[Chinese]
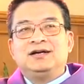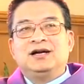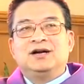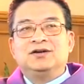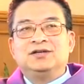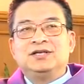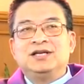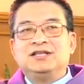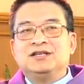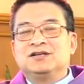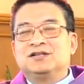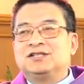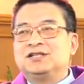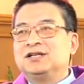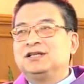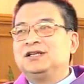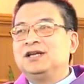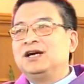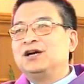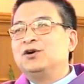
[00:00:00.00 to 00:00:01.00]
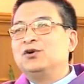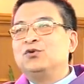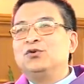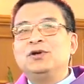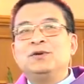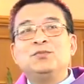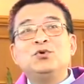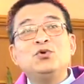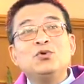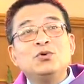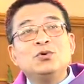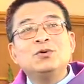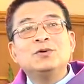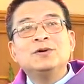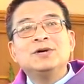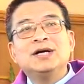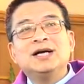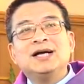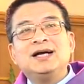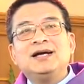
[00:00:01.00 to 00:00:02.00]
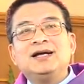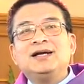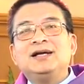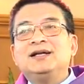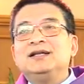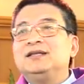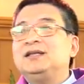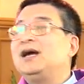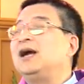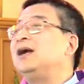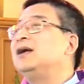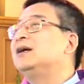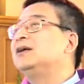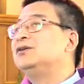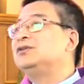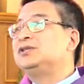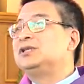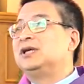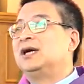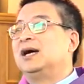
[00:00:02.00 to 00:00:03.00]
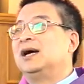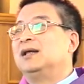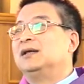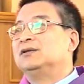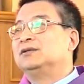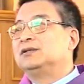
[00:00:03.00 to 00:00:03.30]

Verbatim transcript: 然后建造圣殿和会幕。第二一个就是，